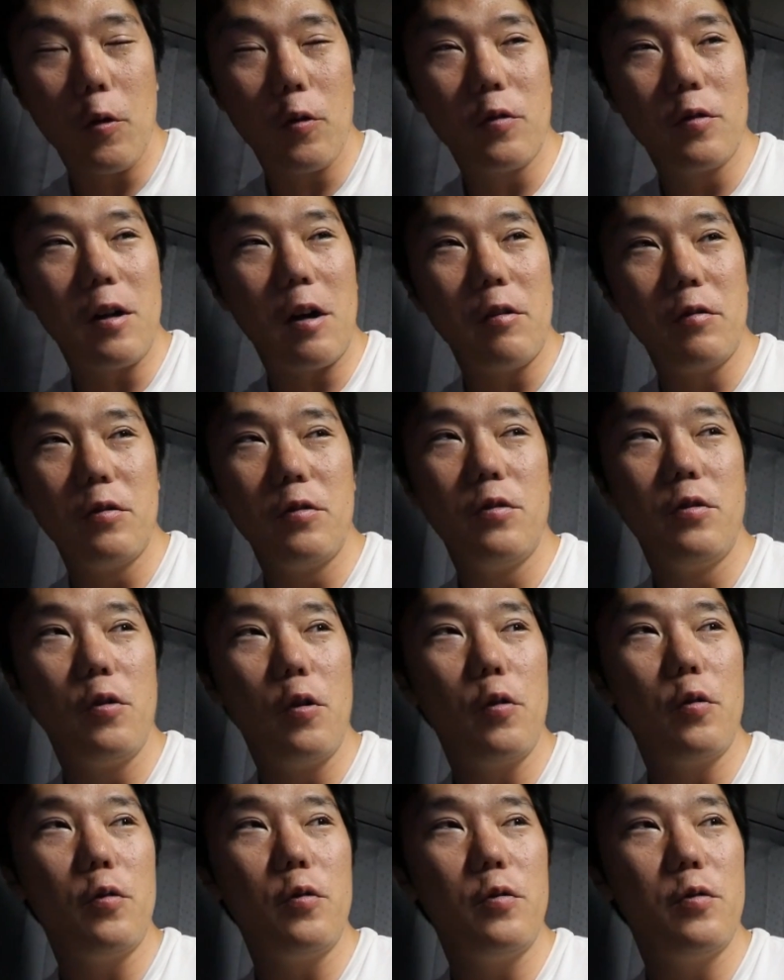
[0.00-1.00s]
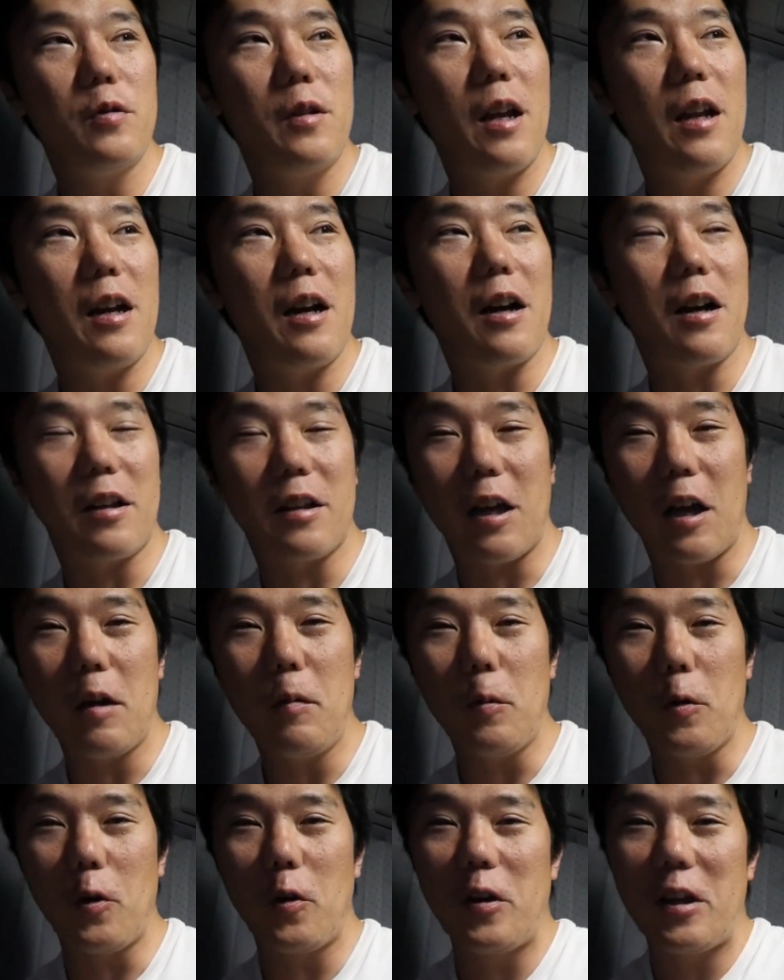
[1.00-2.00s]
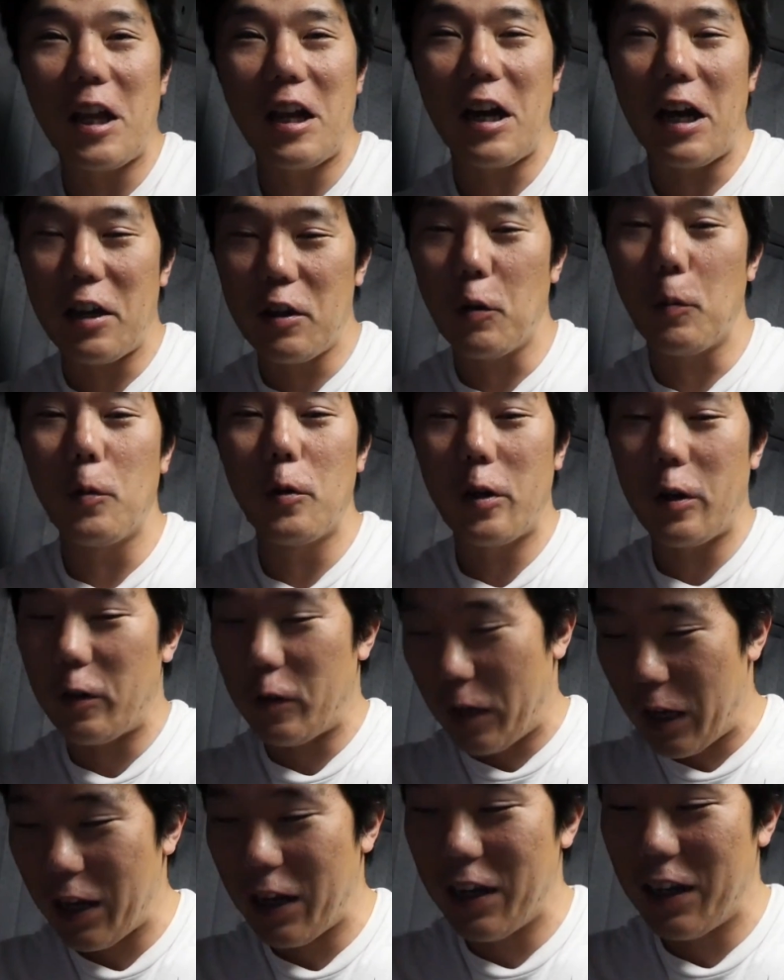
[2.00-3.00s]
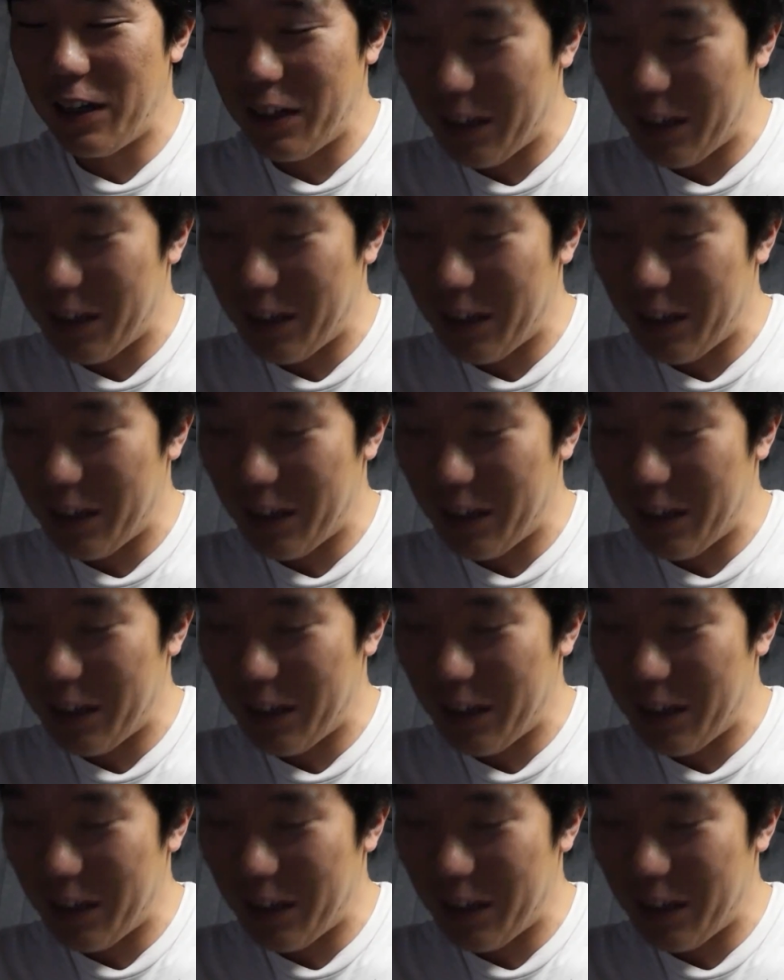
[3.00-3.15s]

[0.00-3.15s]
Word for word: 僕が乗る船なんか誰も乗りたないと思うけどね